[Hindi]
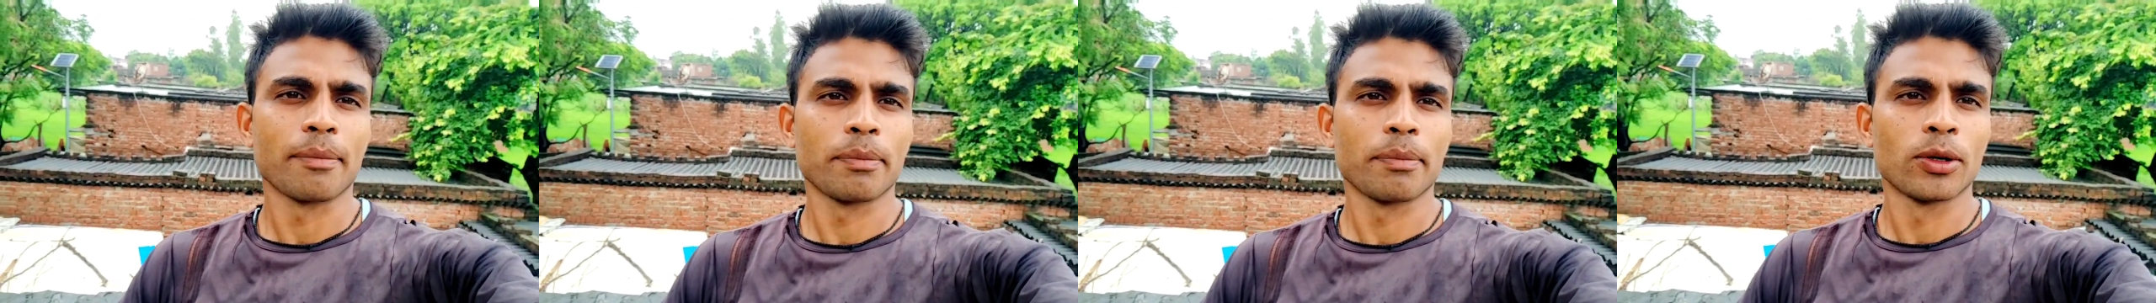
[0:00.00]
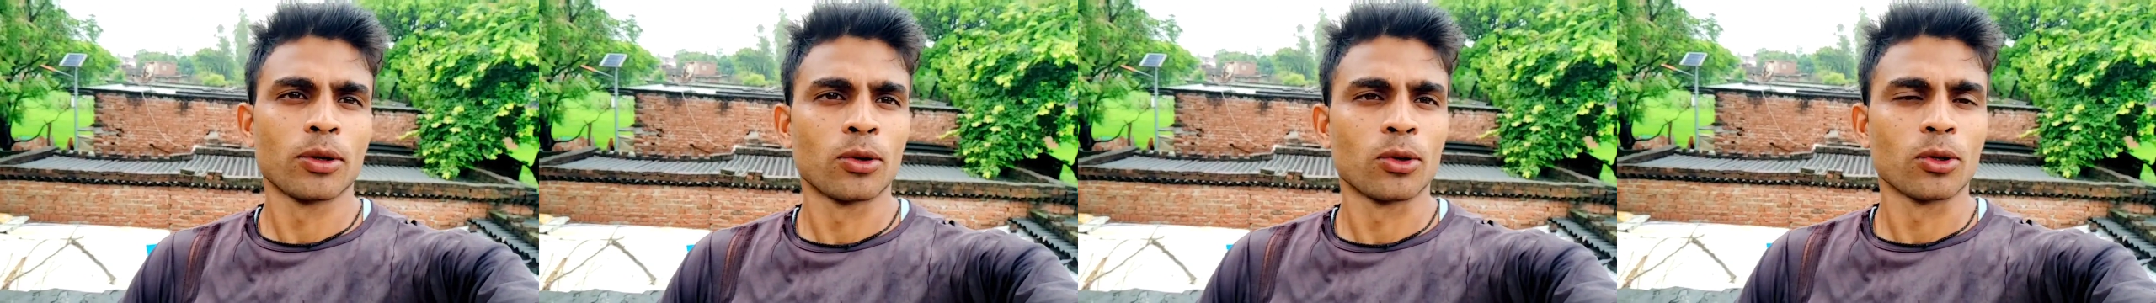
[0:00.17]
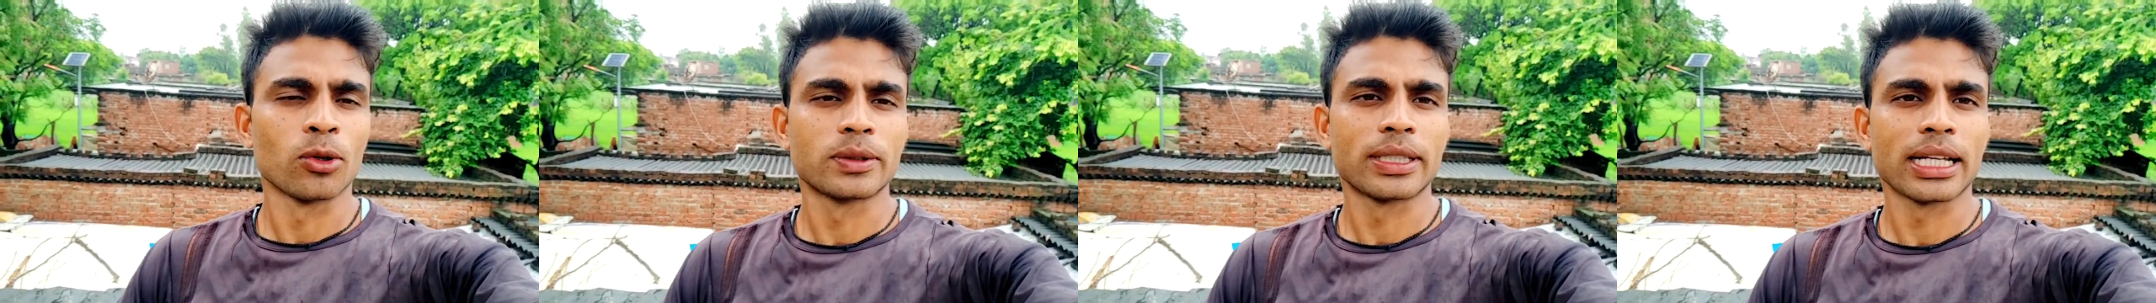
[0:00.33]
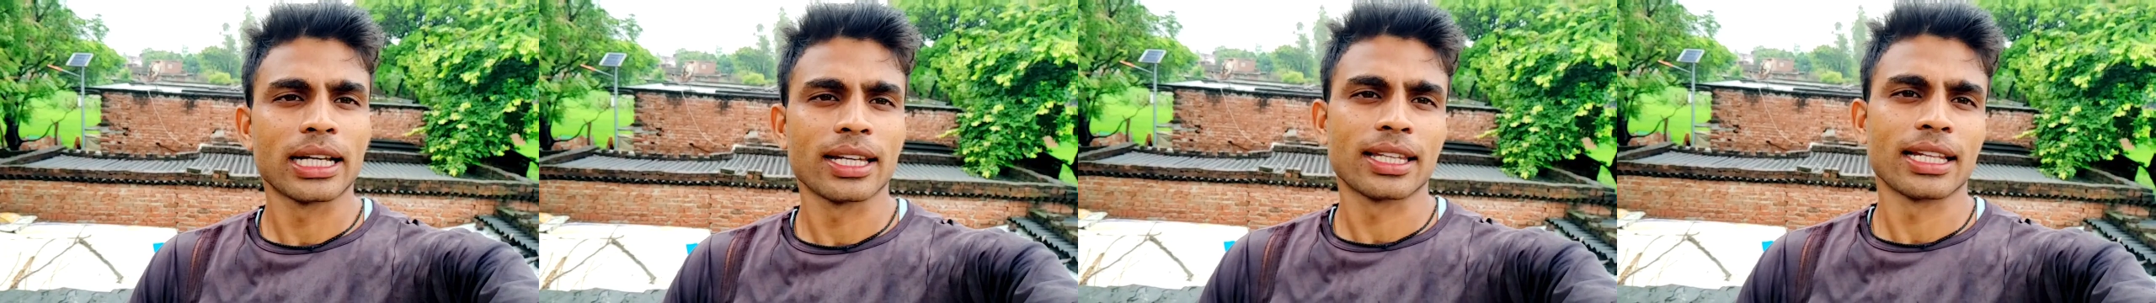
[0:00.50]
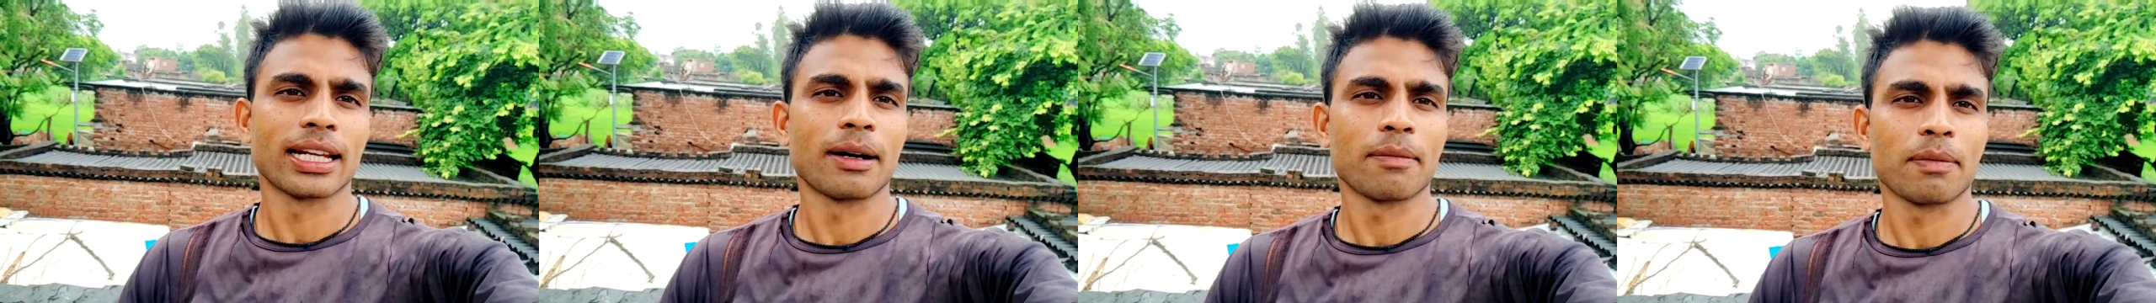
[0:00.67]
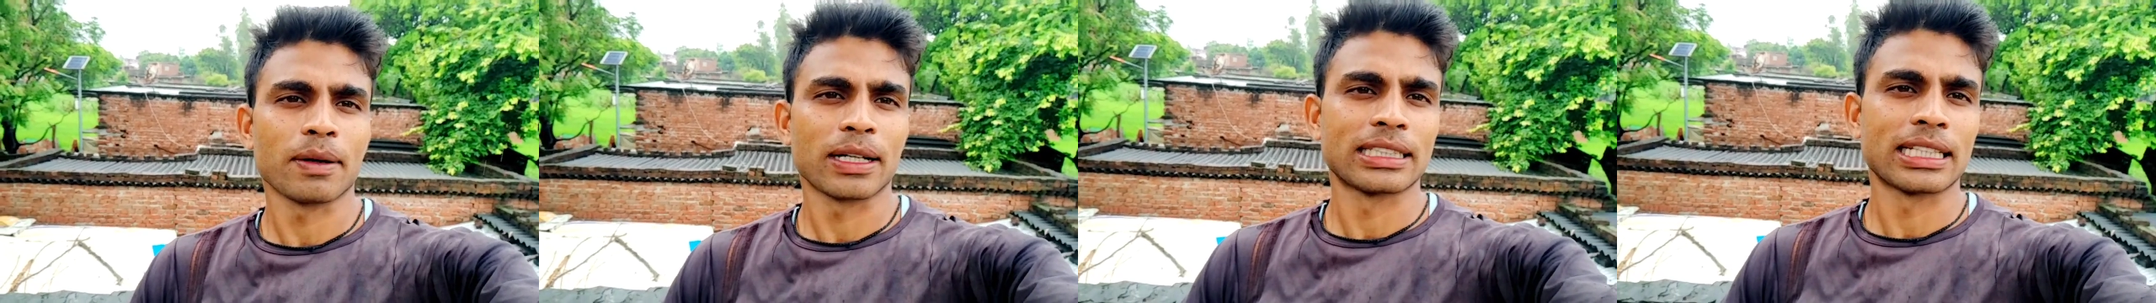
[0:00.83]
आप यूट्यूब से
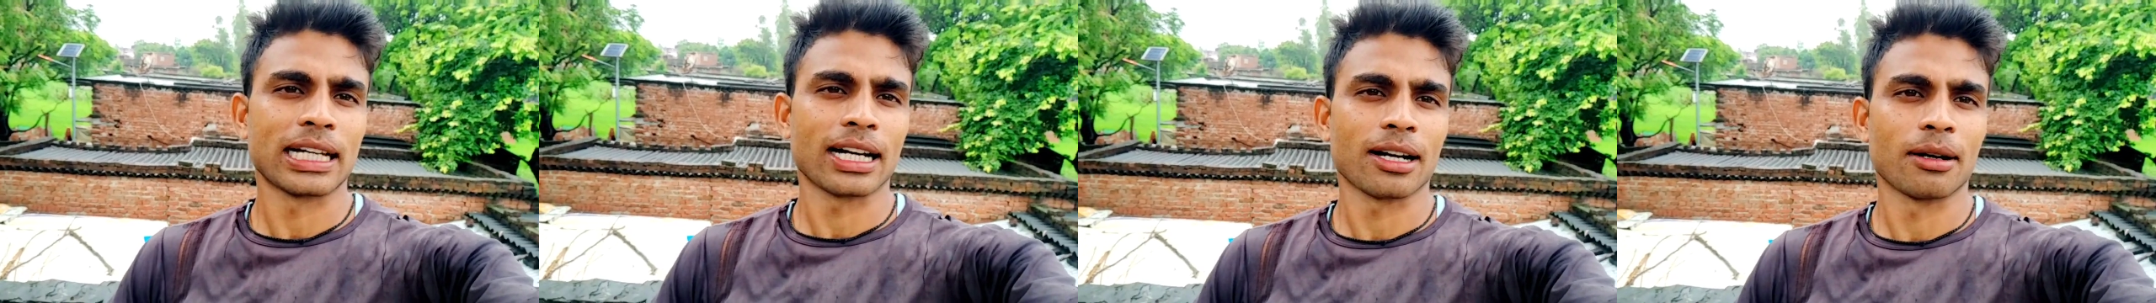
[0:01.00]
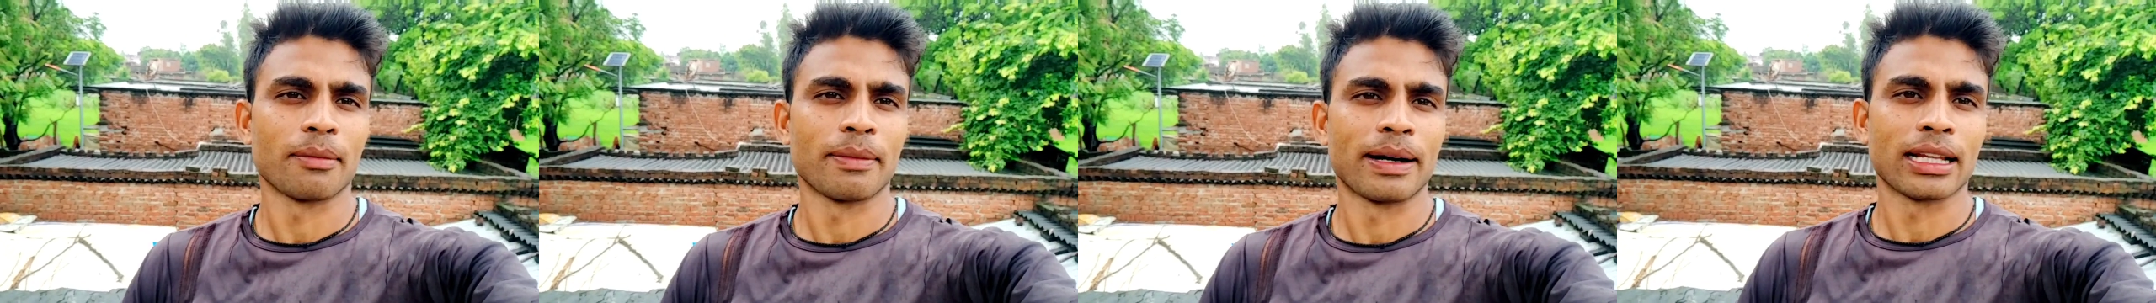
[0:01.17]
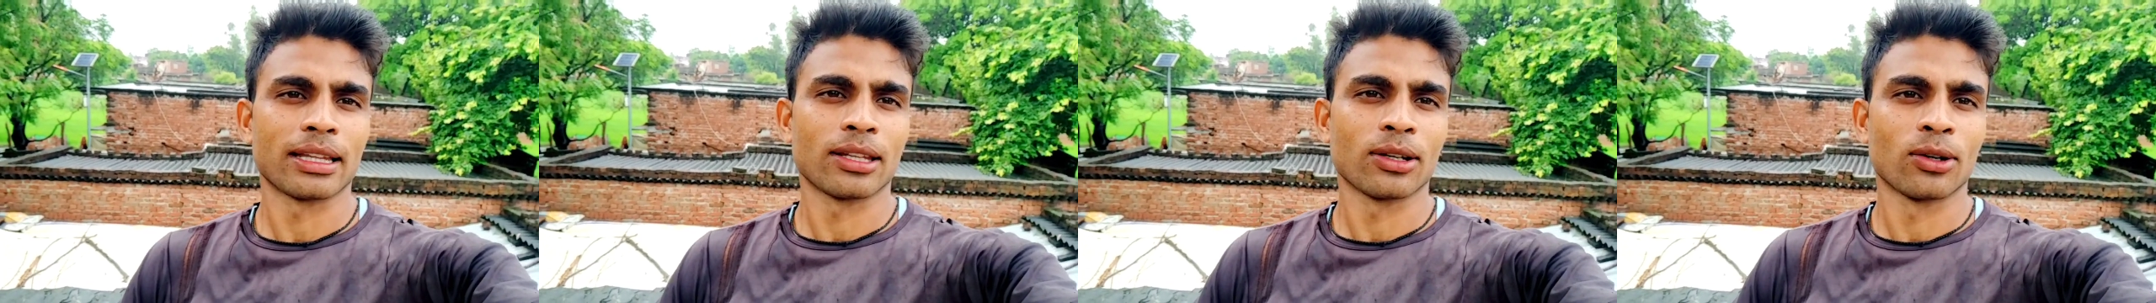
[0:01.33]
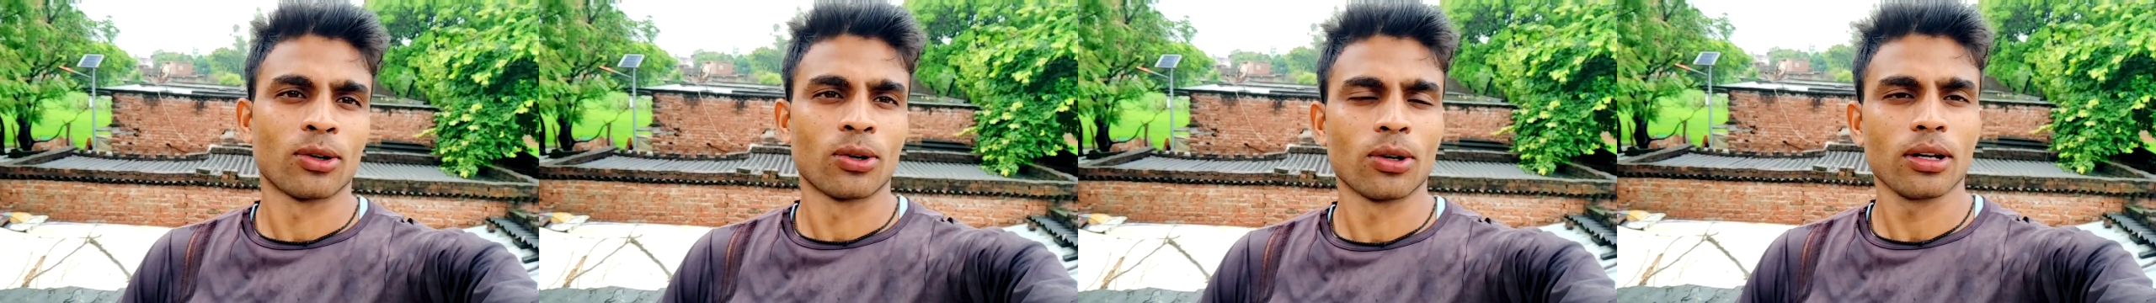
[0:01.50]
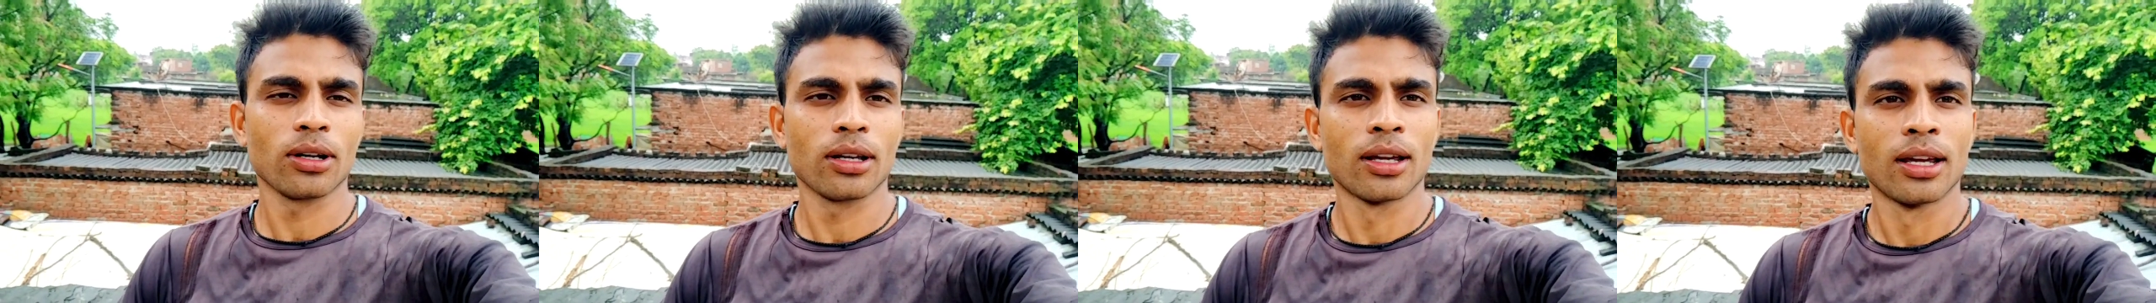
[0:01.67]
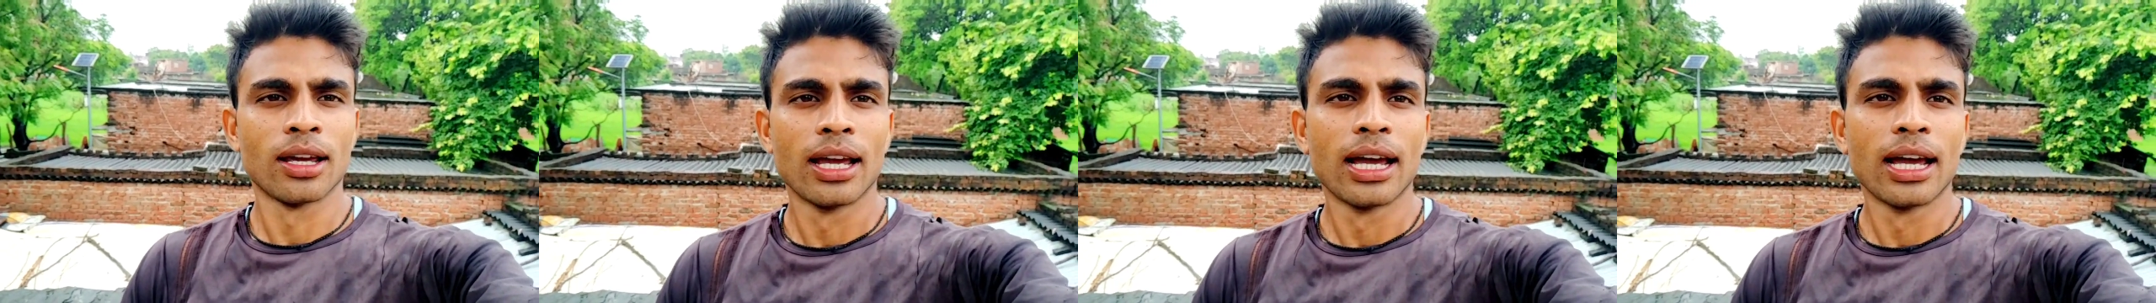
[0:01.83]
कितना पैसा कमाते हो